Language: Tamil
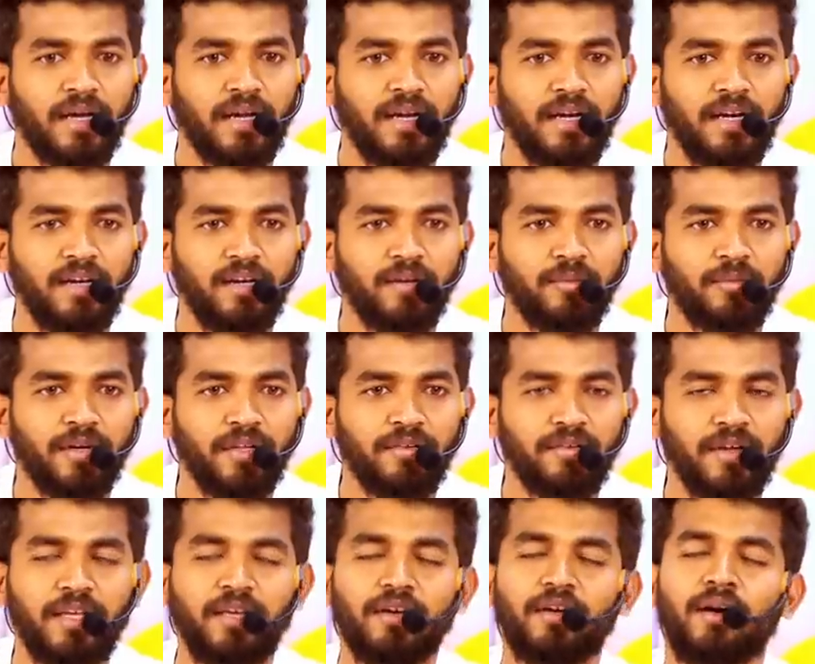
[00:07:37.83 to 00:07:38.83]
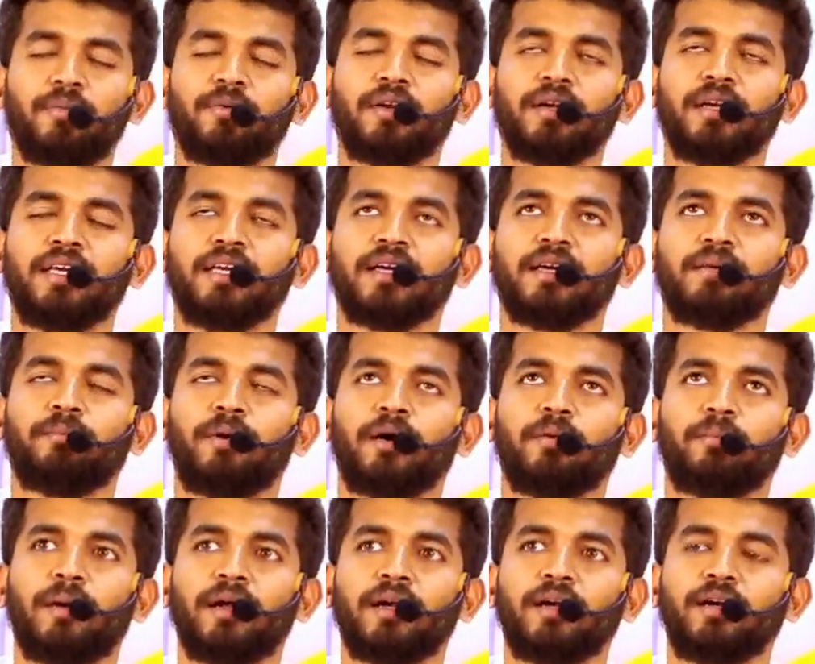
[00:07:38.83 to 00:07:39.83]
ரெண்டு மணி வரைக்கும் அப்புறம் நீங்கள் ப
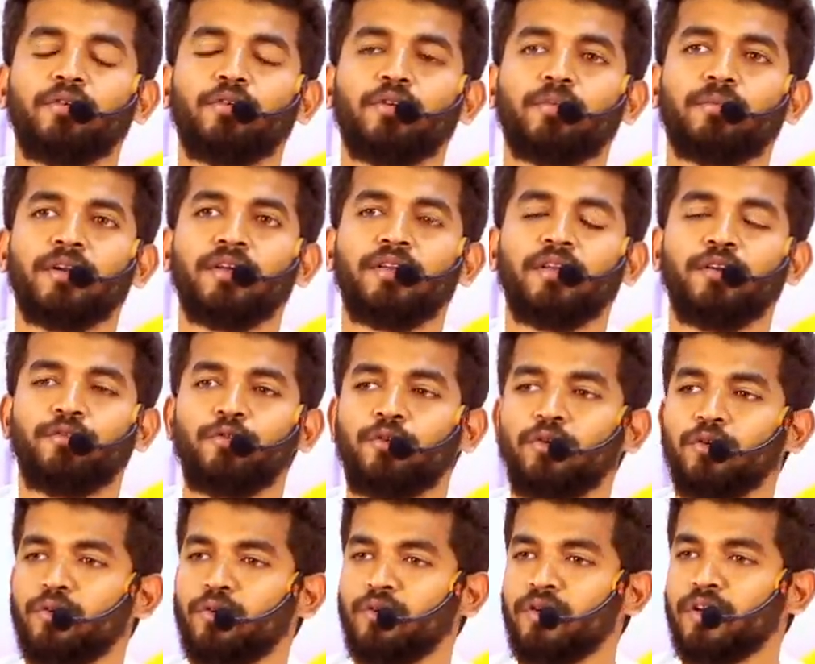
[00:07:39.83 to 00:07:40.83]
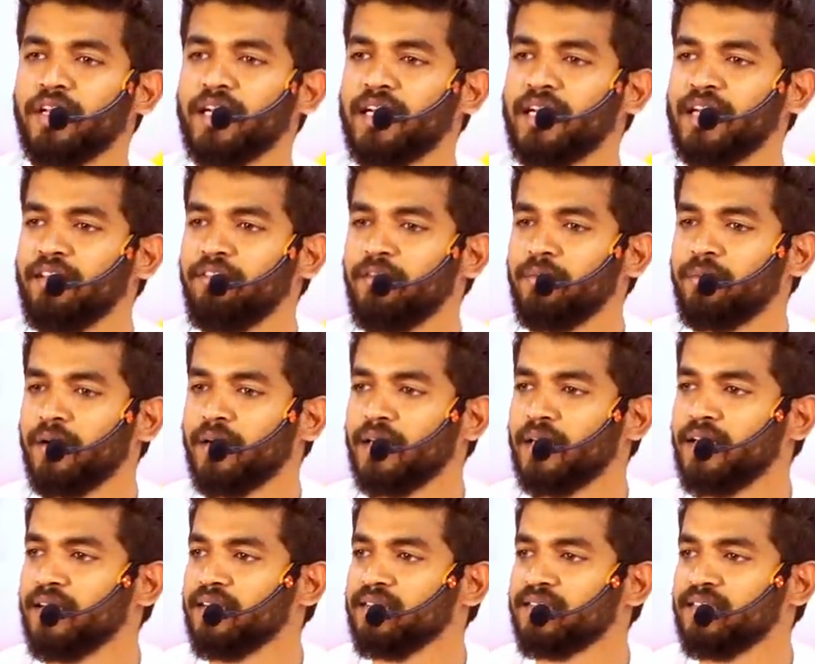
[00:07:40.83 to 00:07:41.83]
பன்னெண்டு ஒரு மணி வரைக்கும் ஃபோன் நோண்டுறீங்க டிவி
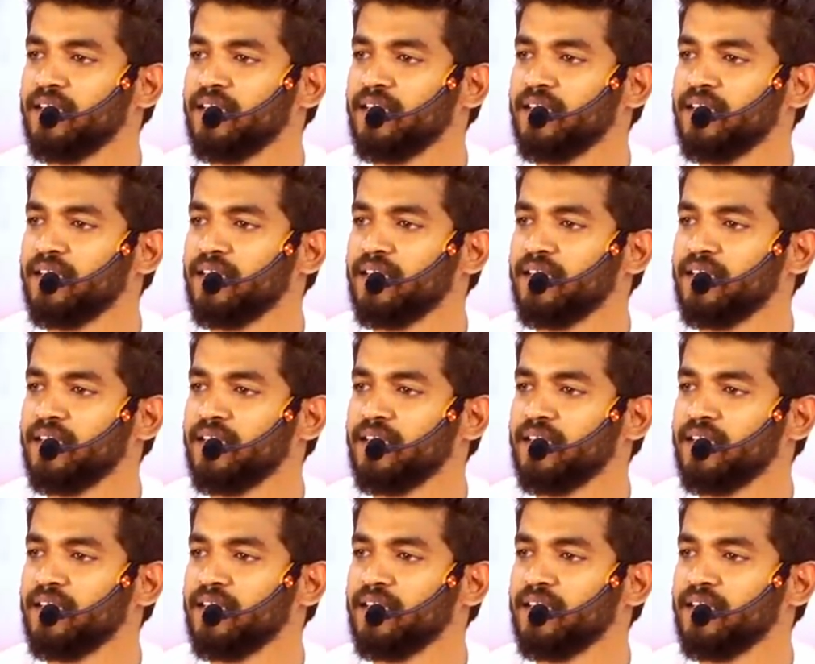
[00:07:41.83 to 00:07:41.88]
பார்க்குறீங்க